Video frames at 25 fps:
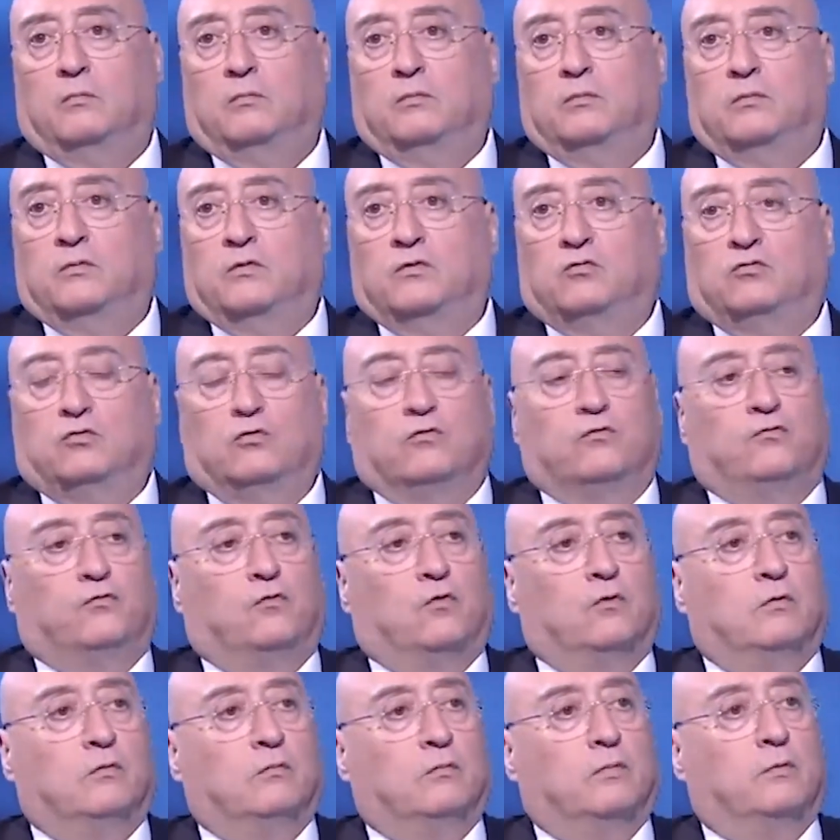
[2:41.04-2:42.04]

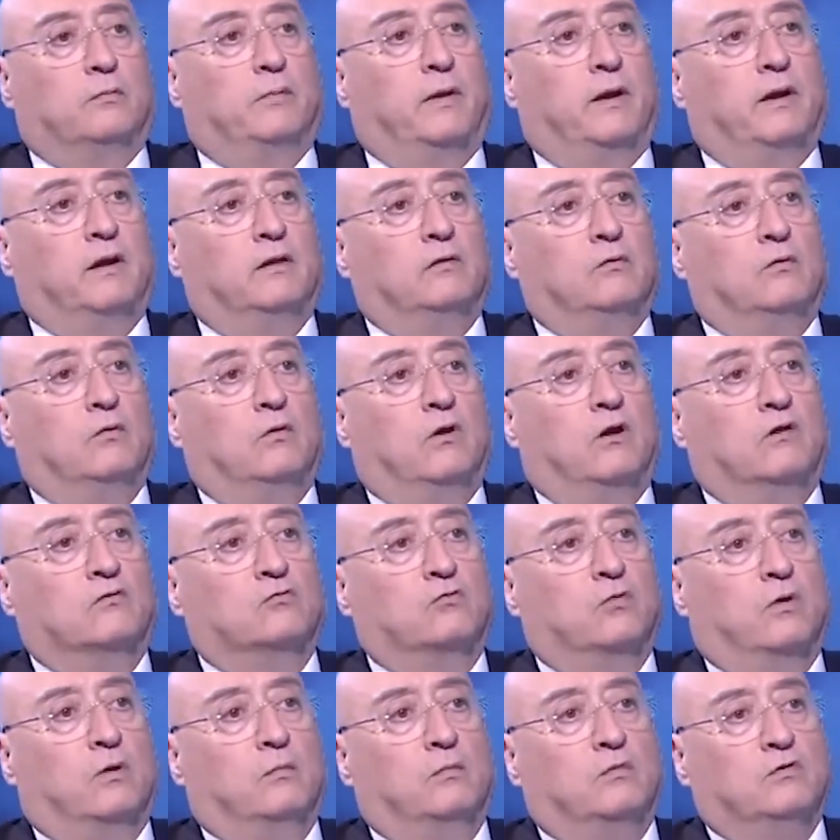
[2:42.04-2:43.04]
بنشوفهم بتبينوا
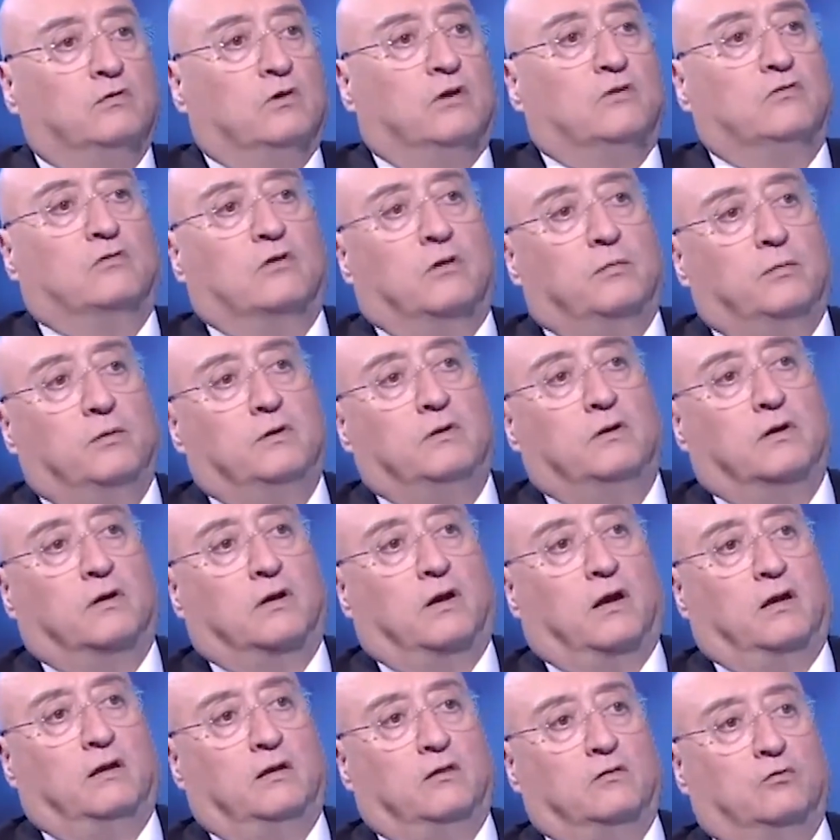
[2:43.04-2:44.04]
الاجواء مش ايجابيه
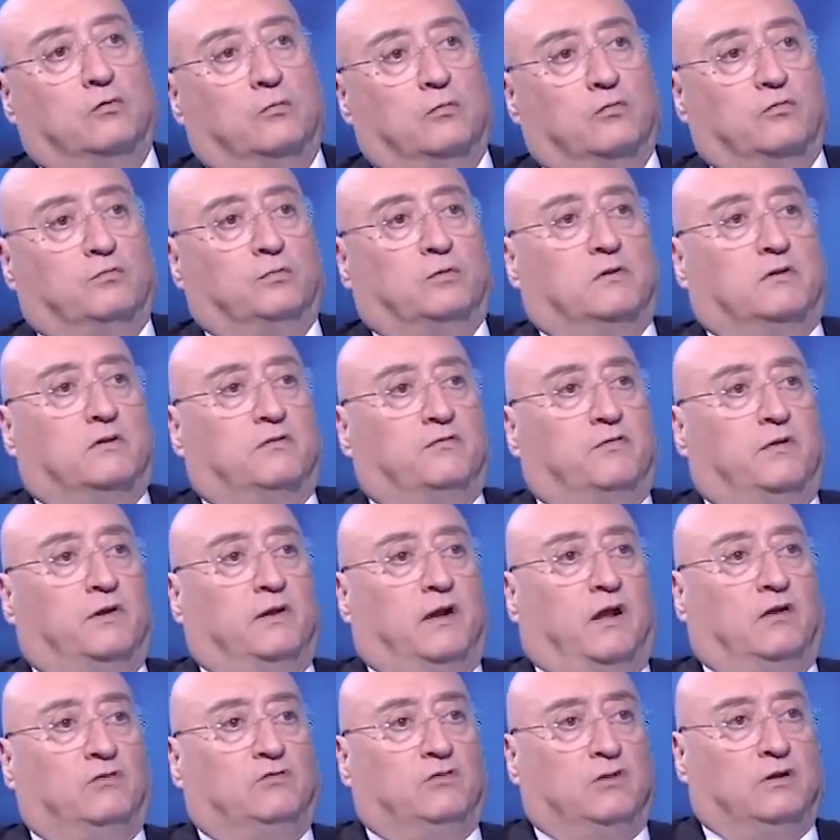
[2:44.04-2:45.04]
كانت ومش
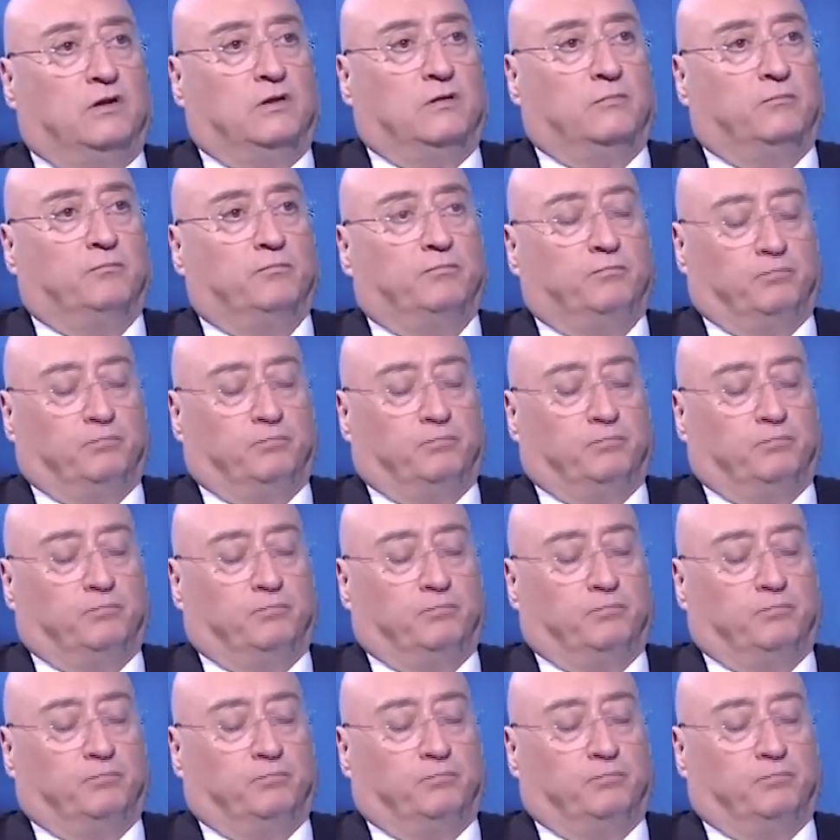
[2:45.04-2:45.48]
متفقين على شيء